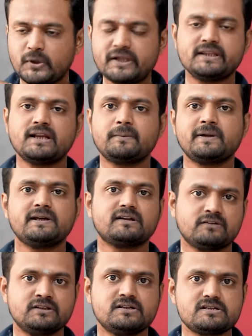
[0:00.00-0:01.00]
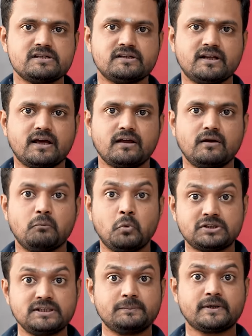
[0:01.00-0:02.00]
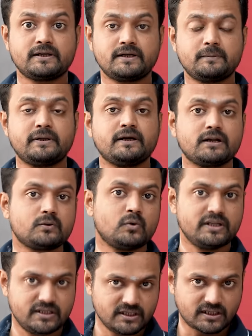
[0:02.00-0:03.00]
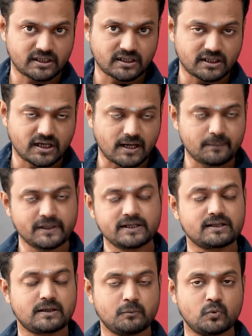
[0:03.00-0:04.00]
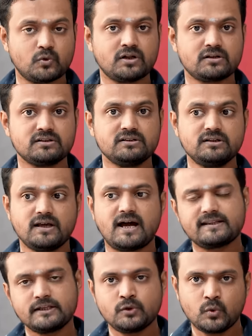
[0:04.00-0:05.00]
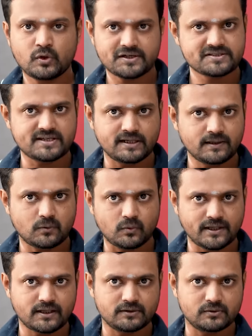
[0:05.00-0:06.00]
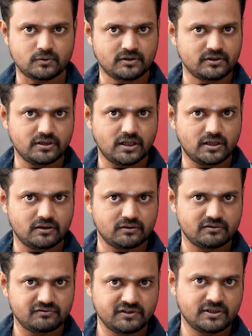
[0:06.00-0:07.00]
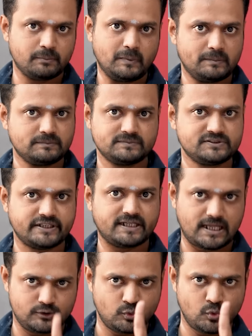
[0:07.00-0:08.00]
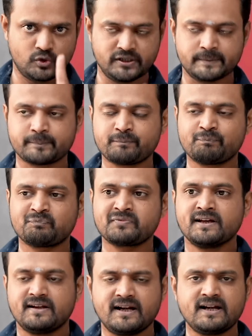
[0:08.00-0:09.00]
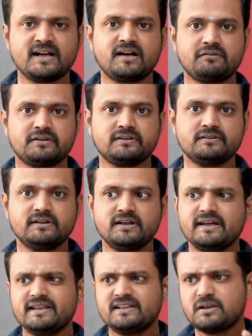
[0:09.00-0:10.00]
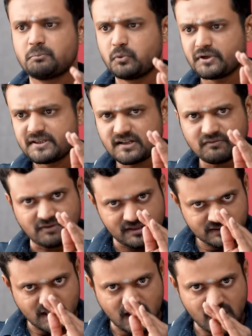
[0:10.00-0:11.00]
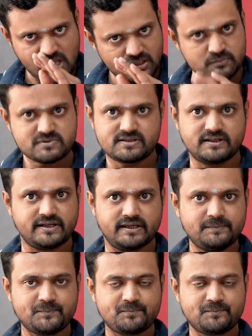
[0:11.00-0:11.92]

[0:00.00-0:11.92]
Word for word: புரிதல் அப்படிங்கிறது வந்துடுச்சுன்னா முக்தி பேர் அப்படிங்கிறது ஒன்று இருக்குது அப்படிங்கிறத நம்ம உணர்ந்து அதை நோக்கி செல்லக்கூடிய அந்த ஒரு விருப்பம் சரிங்களா அது ஒன்று ரெண்டாவது இந்த புரிதல் வந்தாலும் சரி